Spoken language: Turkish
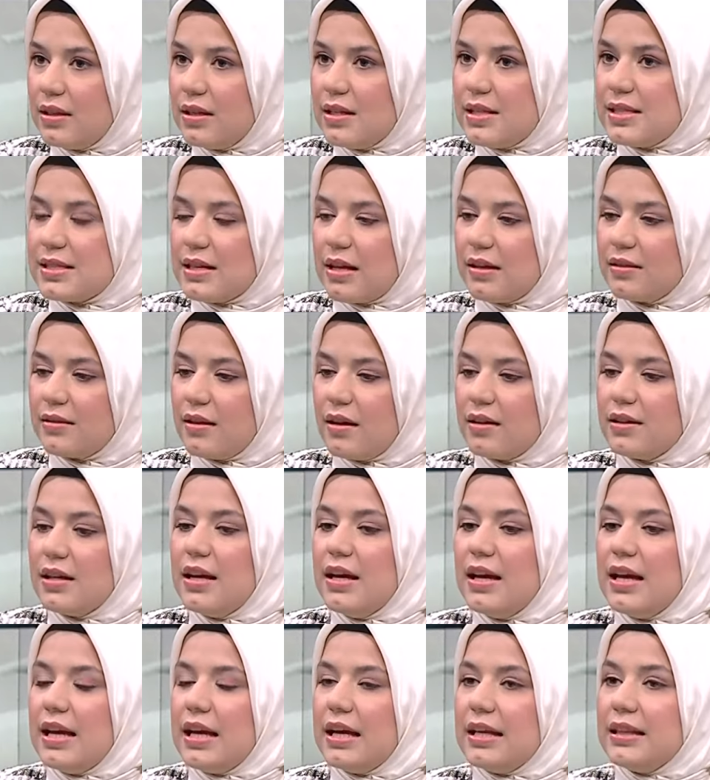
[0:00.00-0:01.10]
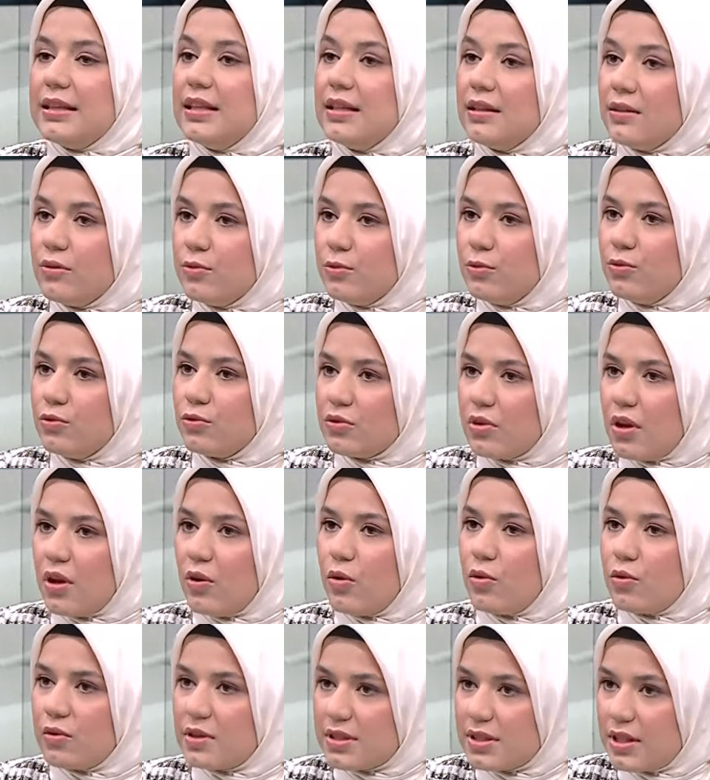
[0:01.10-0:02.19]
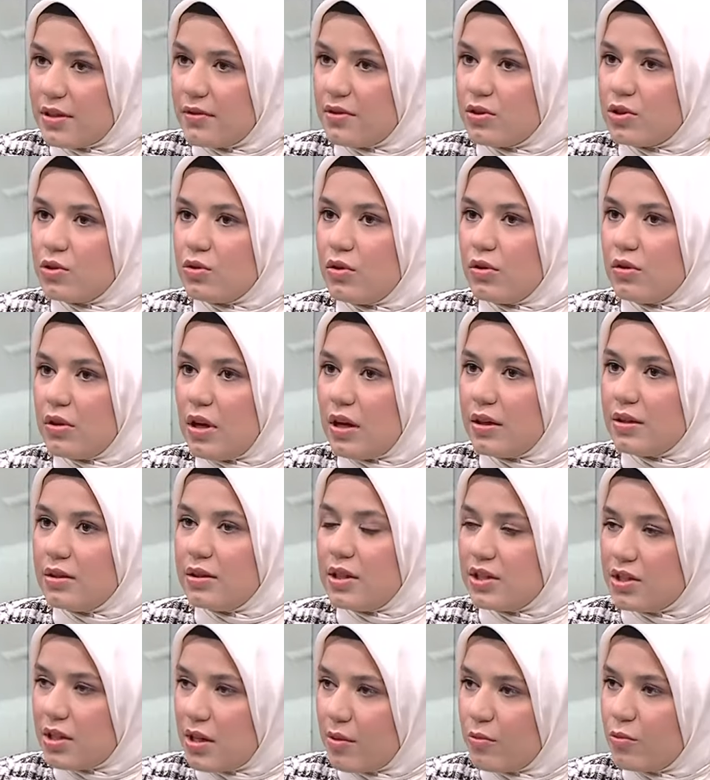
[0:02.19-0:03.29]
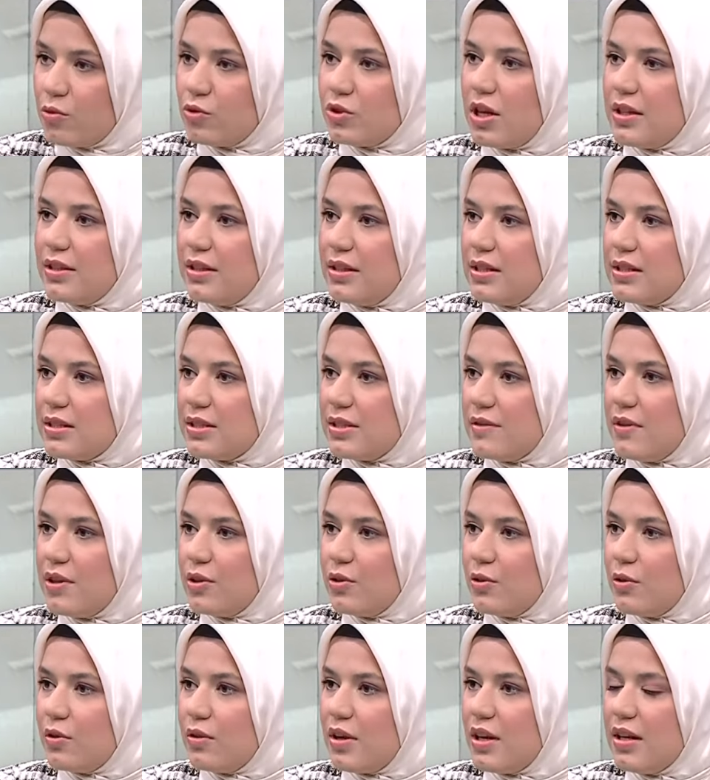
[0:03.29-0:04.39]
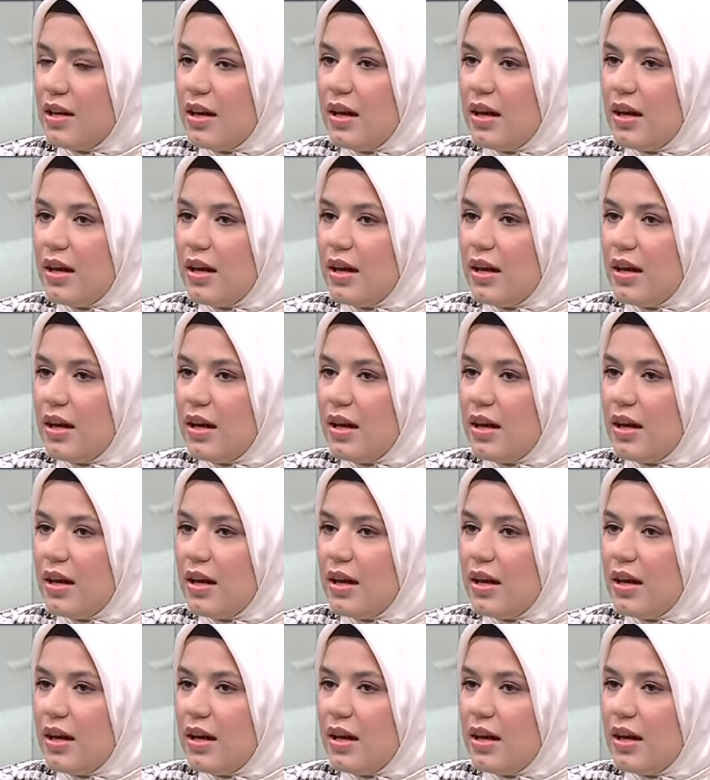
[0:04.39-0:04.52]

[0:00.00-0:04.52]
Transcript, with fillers: İnsanlar din uğruna orada savaşıyorlar, yaşam mücadelesi veriyorlar.